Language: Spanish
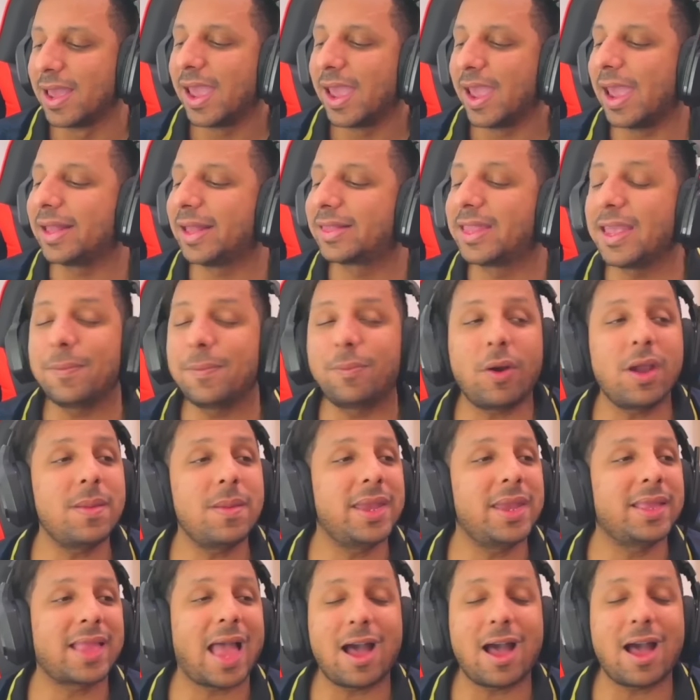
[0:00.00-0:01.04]
El tipo ha
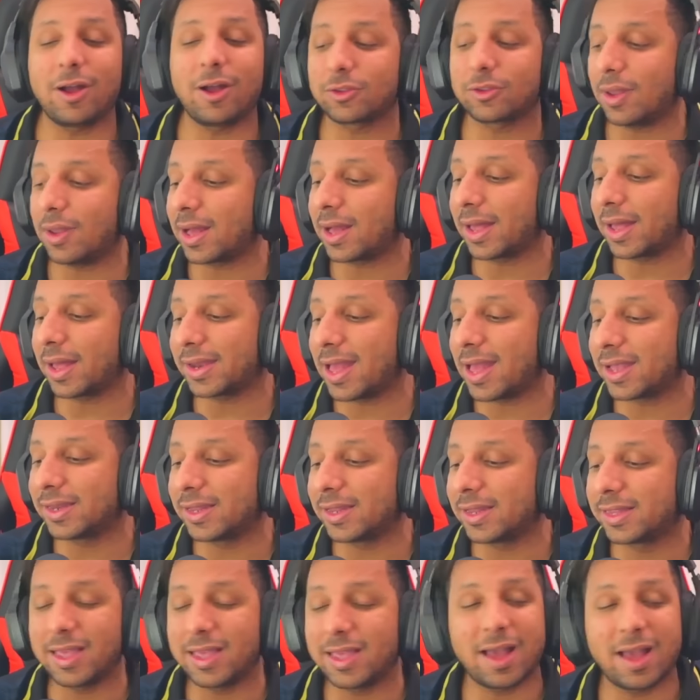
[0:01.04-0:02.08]
imitado toda la carrera de
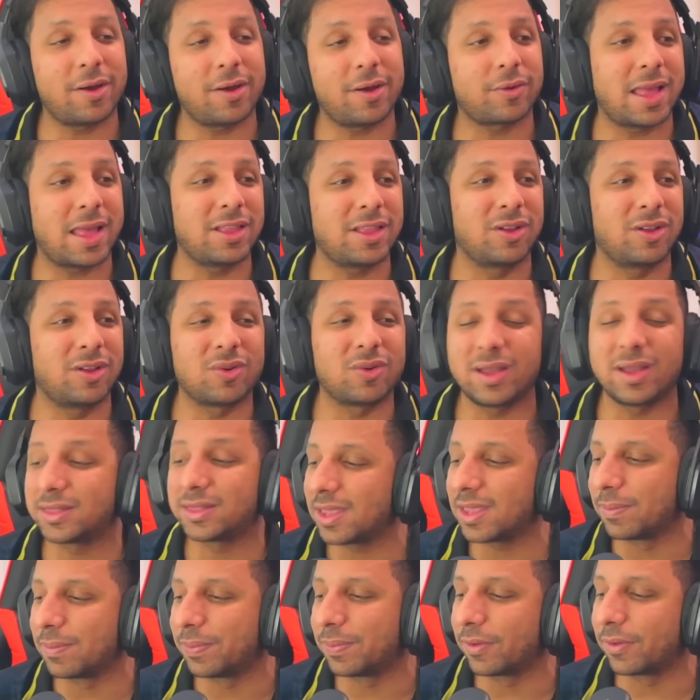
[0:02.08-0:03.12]
Cristiano Ronaldo todo el
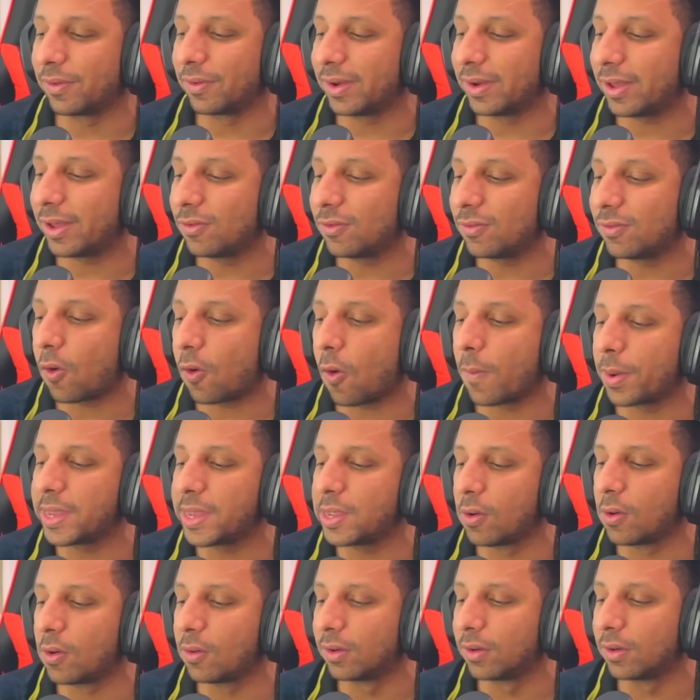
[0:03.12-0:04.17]
tiempo, bro. Eres un
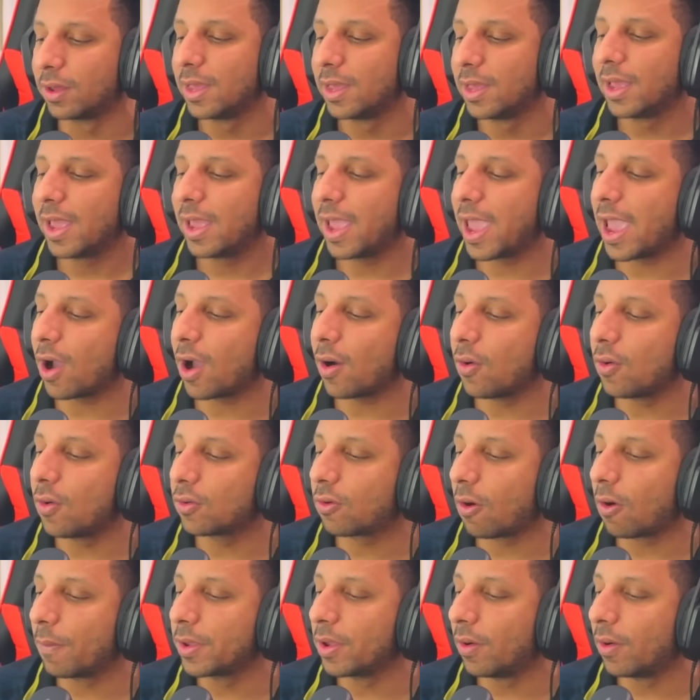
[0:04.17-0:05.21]
copión. Es un
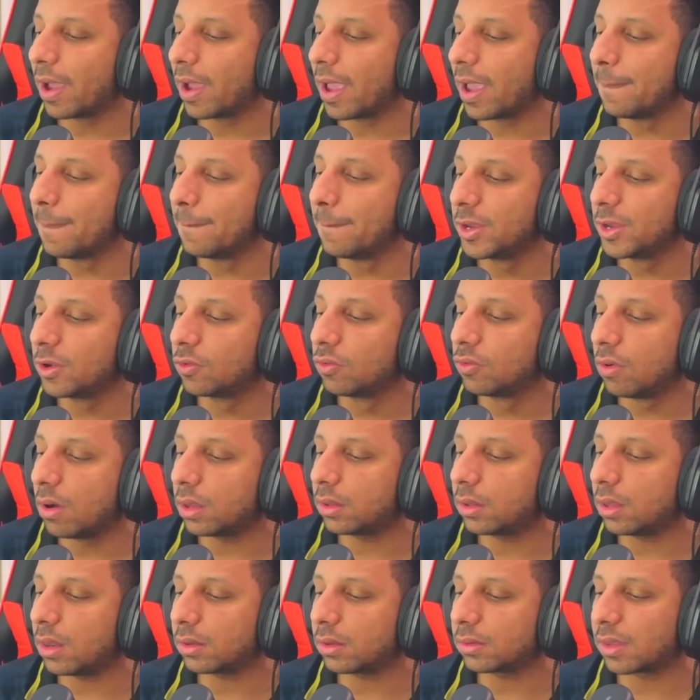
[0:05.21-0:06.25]
copión. En
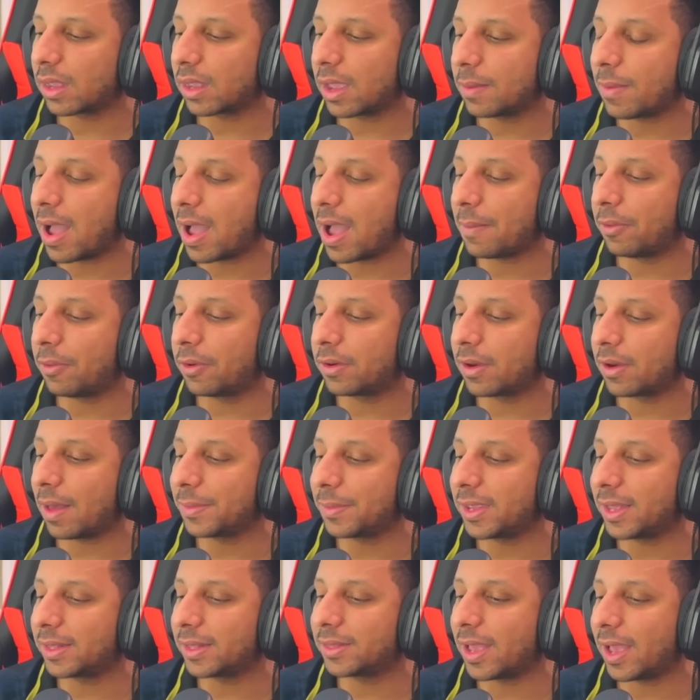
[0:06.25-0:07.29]
Bigwood, tú se más, pone una
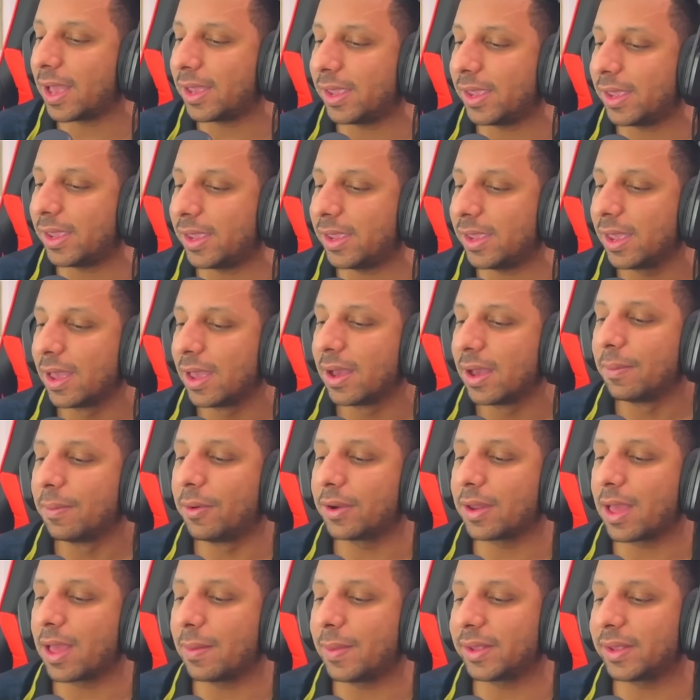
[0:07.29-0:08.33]
mierda ahí.
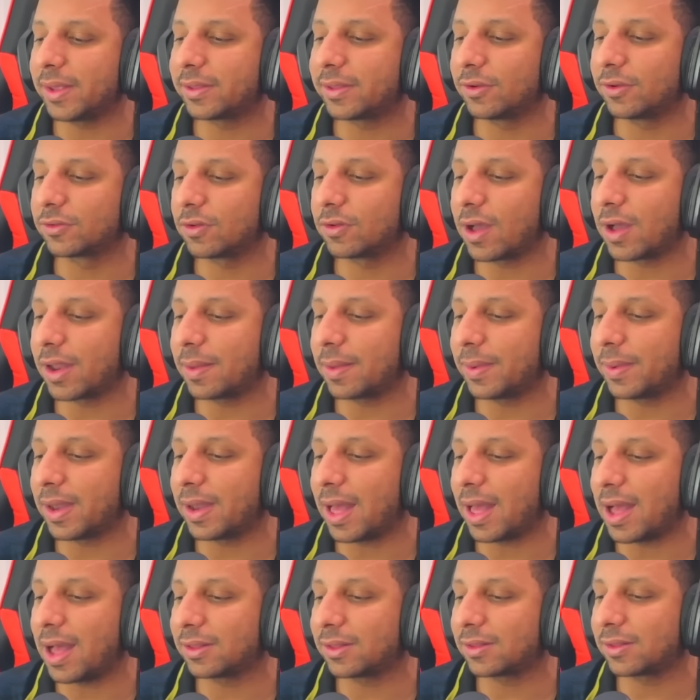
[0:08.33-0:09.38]
Pone a Messi con su cara de
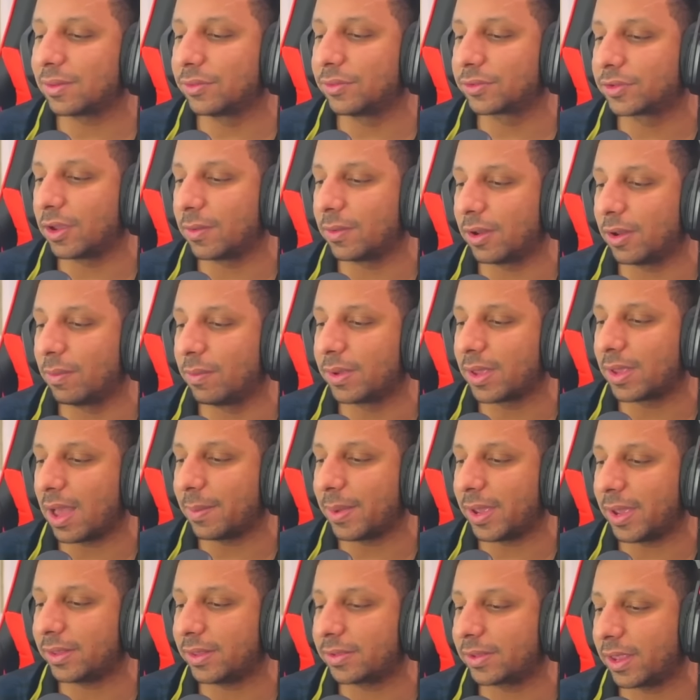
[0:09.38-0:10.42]
pelada. Este museo para los
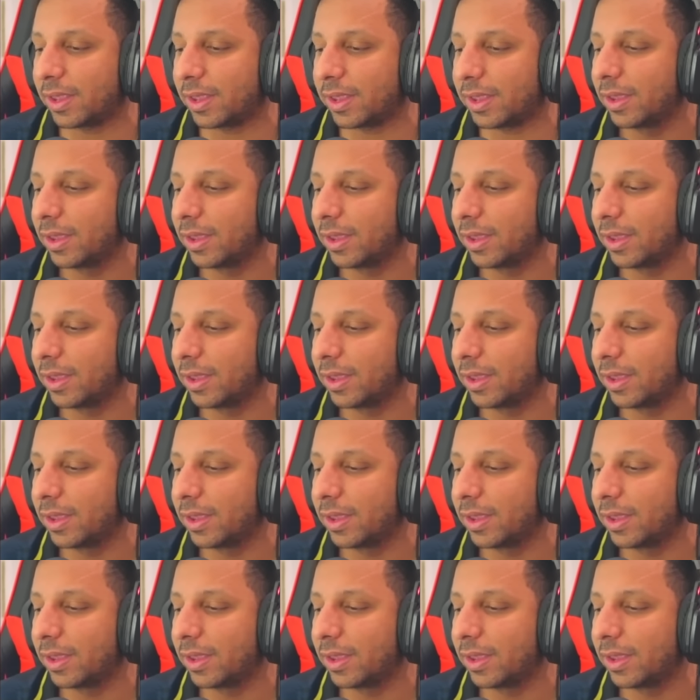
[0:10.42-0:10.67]
miamenses.